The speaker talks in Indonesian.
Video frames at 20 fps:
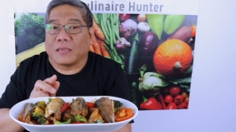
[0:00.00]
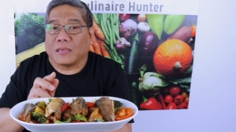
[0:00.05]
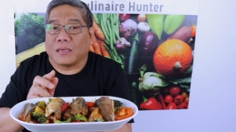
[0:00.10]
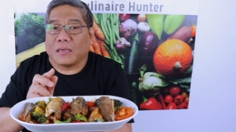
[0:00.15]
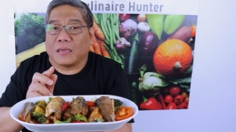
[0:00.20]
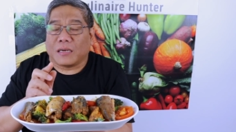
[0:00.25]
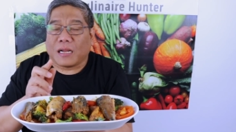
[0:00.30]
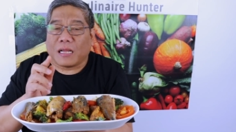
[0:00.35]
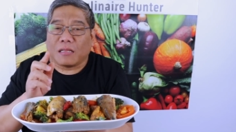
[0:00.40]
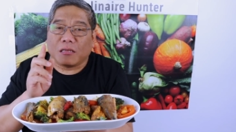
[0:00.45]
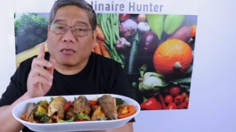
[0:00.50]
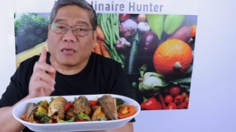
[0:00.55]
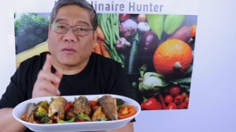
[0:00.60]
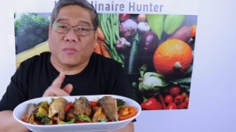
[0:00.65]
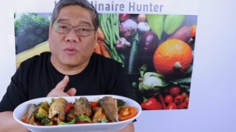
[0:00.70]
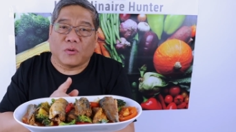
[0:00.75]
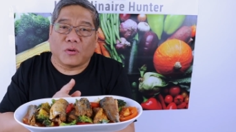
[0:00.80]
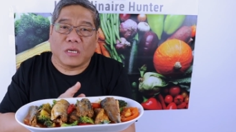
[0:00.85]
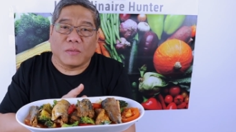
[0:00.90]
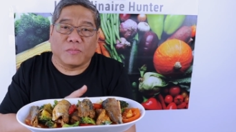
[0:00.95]
E, nanti
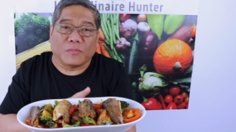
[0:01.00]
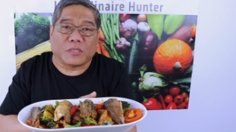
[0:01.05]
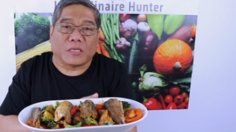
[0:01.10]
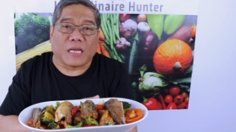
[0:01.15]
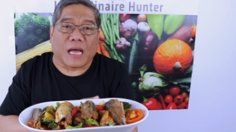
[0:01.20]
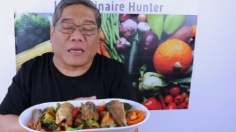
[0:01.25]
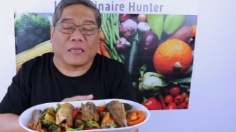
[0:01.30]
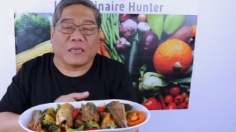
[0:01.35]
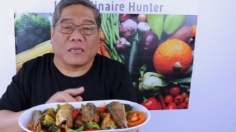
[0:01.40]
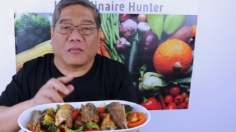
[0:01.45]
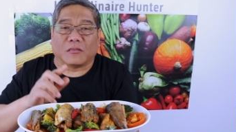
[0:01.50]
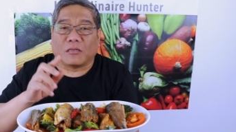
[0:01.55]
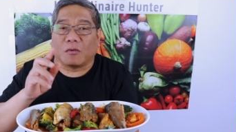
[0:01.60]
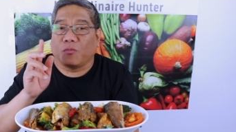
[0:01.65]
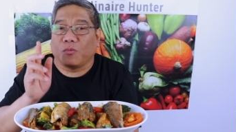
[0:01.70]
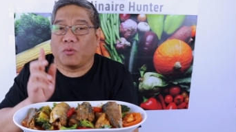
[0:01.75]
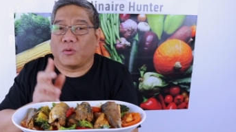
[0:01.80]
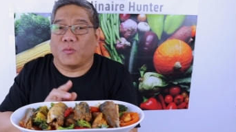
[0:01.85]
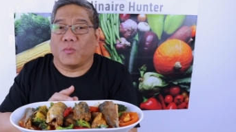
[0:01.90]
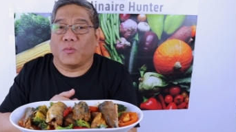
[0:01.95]
keburu imsak, jadi
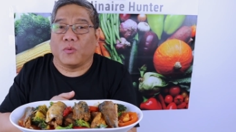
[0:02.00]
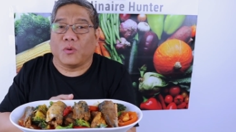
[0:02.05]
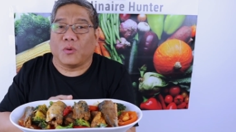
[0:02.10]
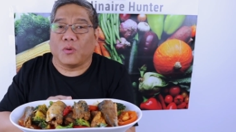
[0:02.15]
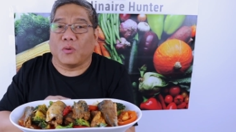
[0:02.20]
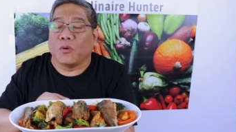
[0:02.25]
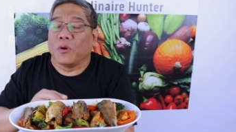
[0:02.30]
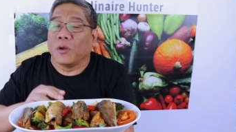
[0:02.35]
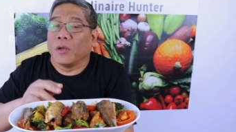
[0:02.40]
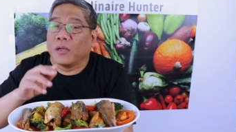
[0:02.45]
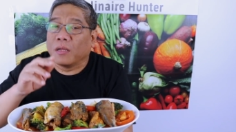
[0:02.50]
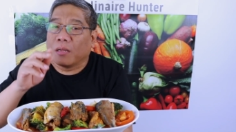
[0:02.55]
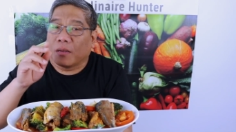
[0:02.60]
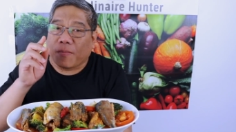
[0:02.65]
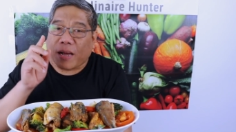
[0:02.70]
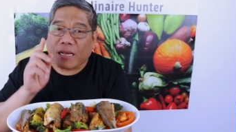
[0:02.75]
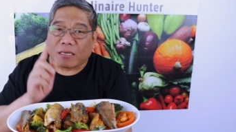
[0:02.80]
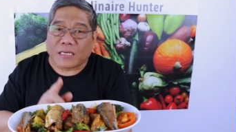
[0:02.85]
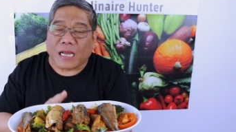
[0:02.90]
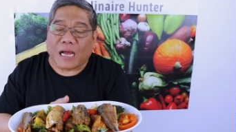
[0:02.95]
terburu-buru.
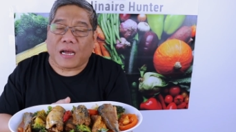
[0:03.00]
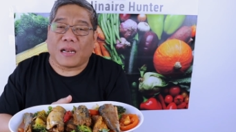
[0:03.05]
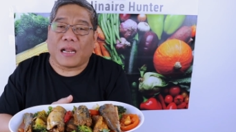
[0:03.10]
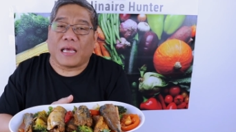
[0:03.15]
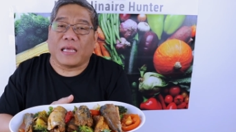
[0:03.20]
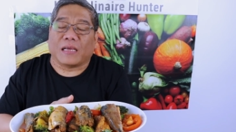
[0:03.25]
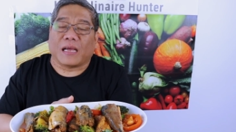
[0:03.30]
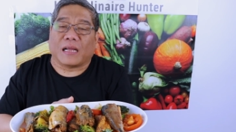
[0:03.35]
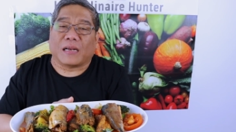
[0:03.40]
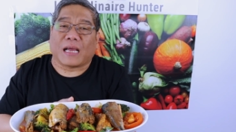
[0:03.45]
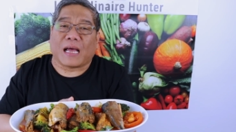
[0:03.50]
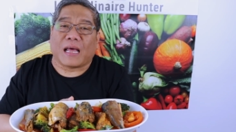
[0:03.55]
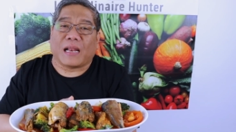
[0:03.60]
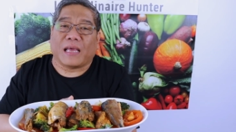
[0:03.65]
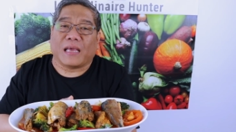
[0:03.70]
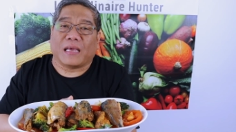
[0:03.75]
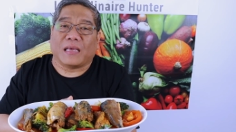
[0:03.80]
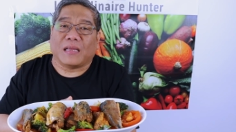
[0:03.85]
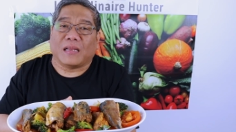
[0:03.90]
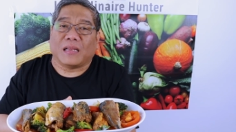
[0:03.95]
Masaklah ikan
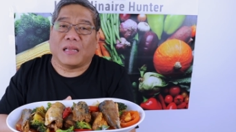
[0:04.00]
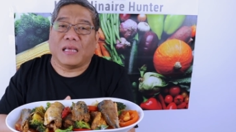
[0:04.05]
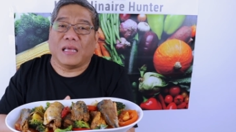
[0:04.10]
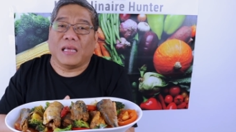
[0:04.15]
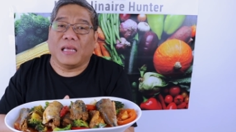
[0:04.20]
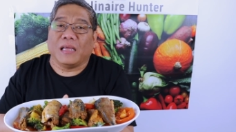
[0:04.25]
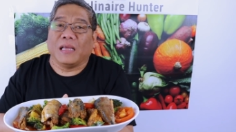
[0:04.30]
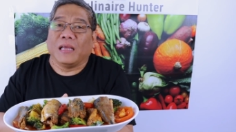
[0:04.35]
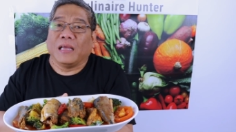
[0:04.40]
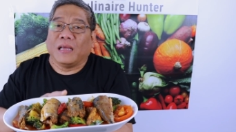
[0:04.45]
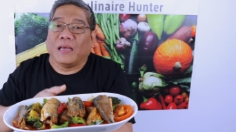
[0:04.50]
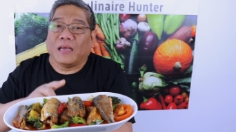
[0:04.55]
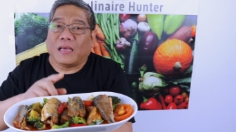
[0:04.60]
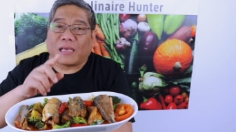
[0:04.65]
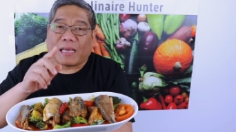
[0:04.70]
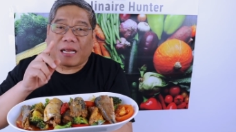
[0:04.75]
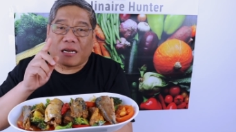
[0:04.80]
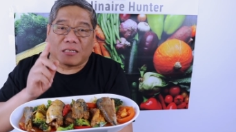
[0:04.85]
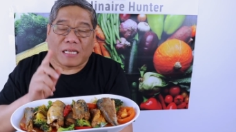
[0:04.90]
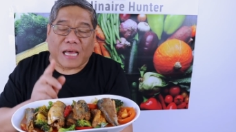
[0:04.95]
kaleng ini,
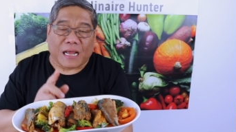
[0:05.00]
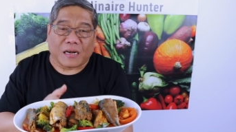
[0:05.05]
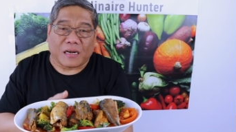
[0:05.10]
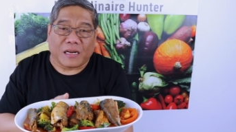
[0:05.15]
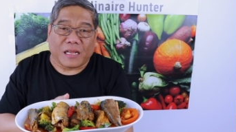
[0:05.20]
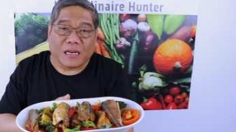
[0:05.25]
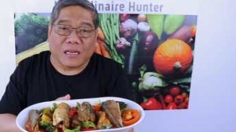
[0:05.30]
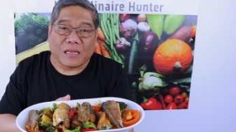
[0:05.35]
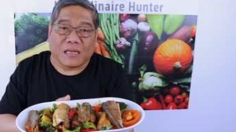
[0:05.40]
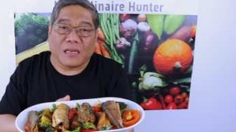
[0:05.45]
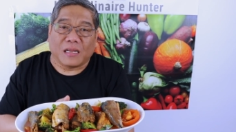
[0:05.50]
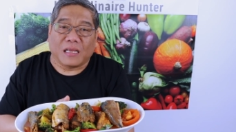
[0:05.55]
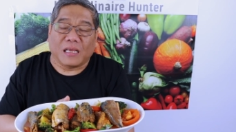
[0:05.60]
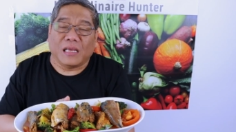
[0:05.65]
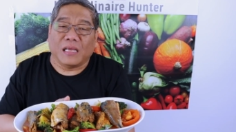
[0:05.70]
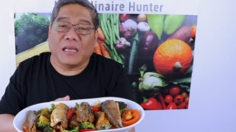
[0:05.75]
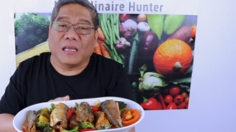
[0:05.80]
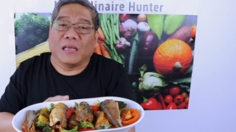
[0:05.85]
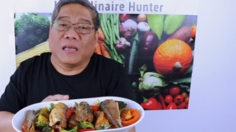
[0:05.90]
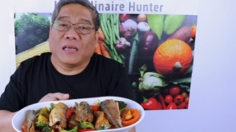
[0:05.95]
ikan sarden
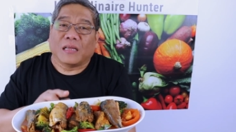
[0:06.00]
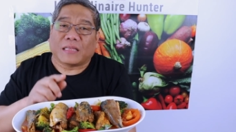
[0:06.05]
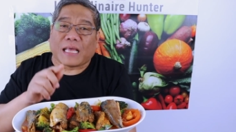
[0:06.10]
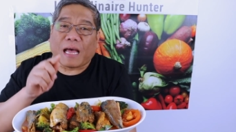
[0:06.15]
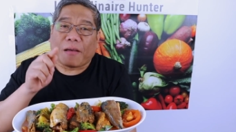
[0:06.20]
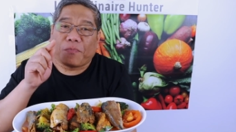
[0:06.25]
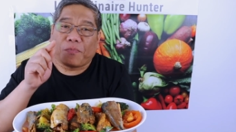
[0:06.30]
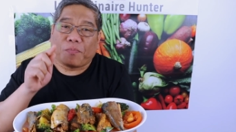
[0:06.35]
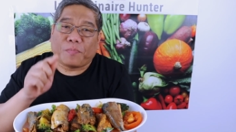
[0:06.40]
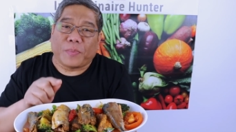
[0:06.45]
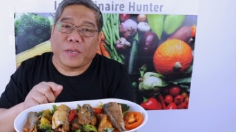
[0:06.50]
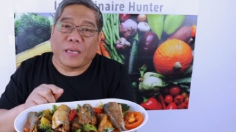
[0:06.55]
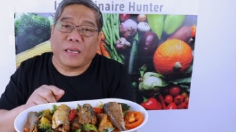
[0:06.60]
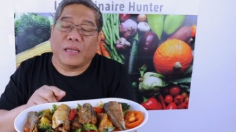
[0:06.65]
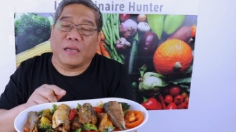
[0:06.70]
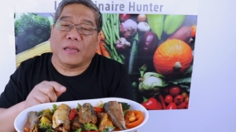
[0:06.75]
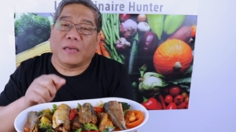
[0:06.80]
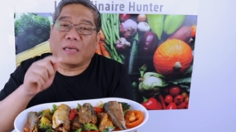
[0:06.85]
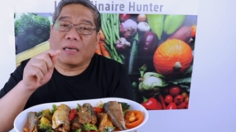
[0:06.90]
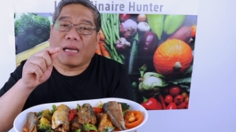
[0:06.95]
ini,
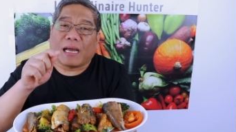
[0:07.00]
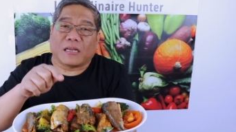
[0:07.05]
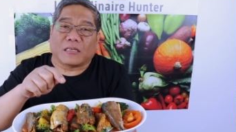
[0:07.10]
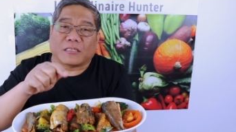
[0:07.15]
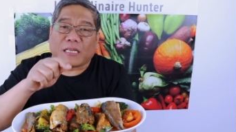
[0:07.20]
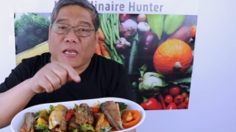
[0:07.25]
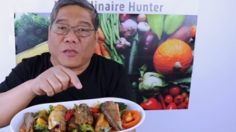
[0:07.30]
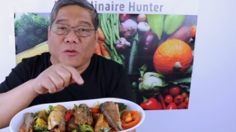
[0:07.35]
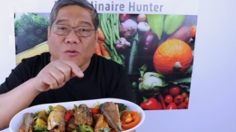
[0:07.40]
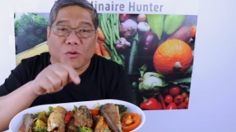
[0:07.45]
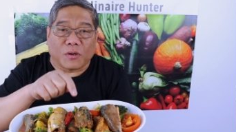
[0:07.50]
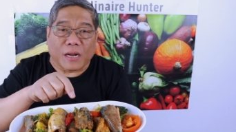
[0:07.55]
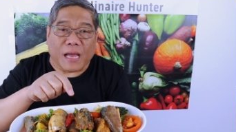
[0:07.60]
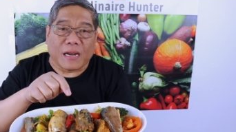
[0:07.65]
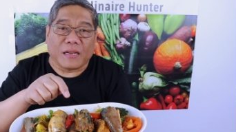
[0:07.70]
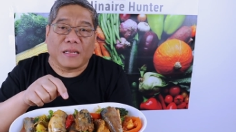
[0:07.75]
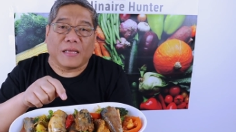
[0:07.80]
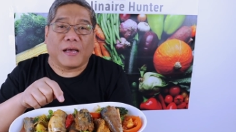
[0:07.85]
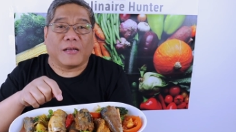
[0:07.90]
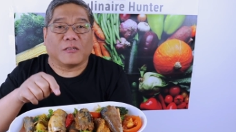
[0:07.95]
tapi dengan
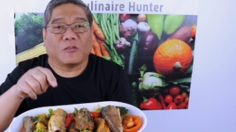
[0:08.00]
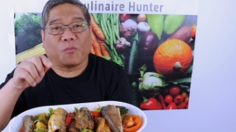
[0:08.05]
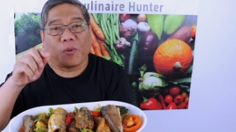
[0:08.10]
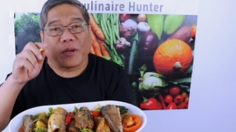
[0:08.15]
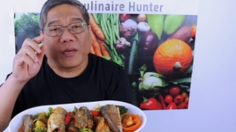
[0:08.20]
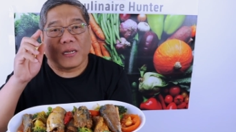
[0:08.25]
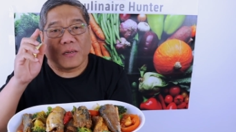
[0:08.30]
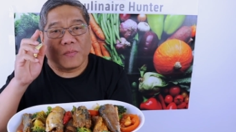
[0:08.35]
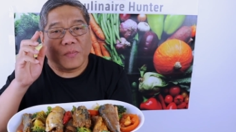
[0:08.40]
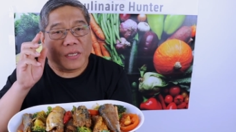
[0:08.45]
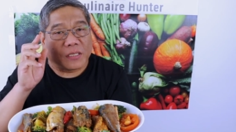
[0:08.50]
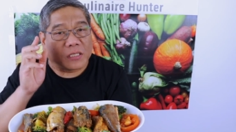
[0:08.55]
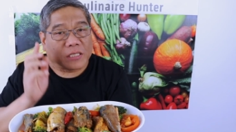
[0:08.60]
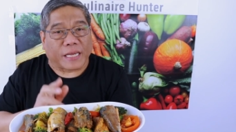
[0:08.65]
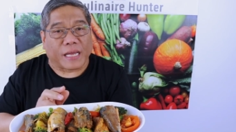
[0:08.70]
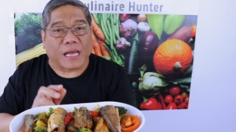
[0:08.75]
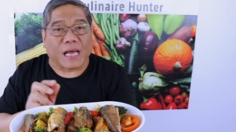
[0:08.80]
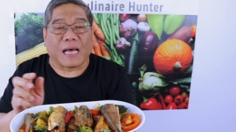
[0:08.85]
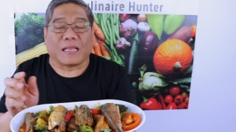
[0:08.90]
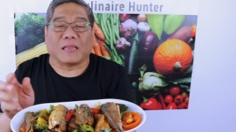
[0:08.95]
sayuran ya supaya lebih
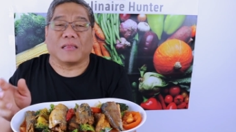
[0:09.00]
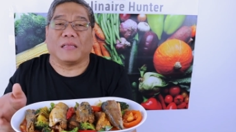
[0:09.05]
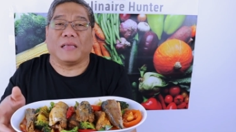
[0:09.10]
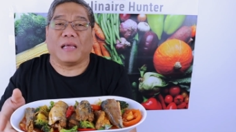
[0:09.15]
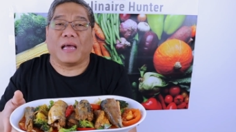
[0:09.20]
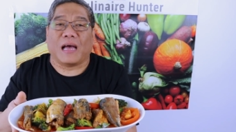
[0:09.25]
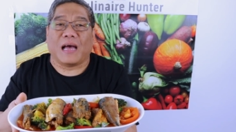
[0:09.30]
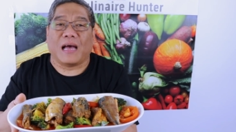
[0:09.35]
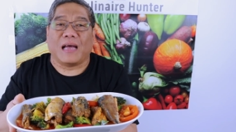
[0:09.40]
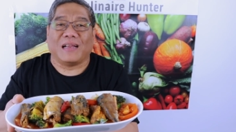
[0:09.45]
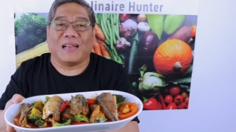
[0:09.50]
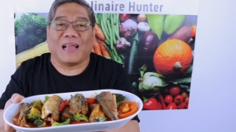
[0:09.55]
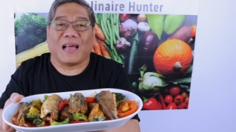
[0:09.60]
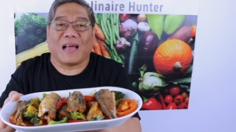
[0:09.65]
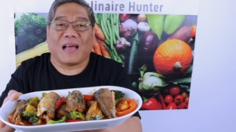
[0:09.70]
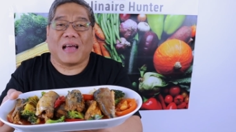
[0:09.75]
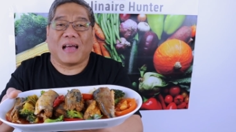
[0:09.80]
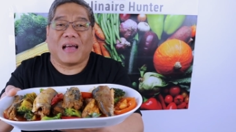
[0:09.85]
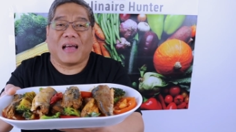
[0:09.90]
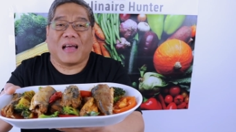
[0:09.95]
sehat ya.
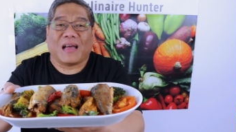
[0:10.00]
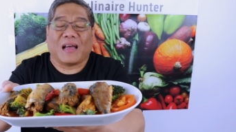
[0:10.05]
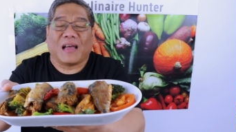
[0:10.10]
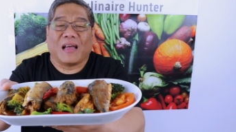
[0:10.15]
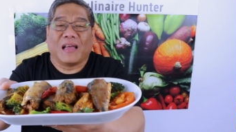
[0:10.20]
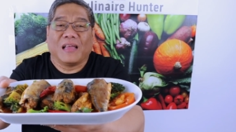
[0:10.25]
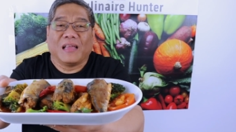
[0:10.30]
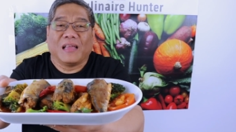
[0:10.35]
Nah,